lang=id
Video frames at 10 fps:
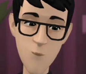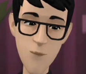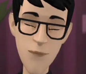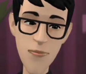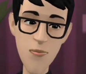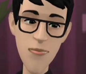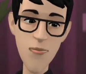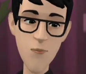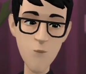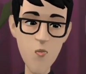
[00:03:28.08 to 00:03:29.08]

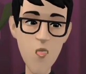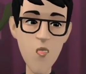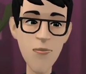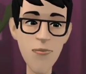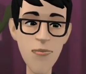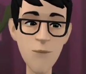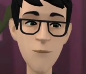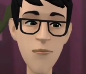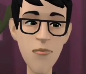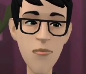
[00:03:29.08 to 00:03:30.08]
Semoga pembahasan
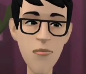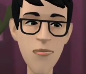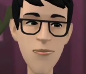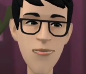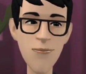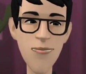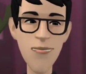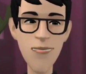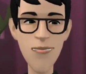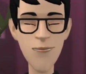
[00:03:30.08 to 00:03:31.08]
ini bermanfaat.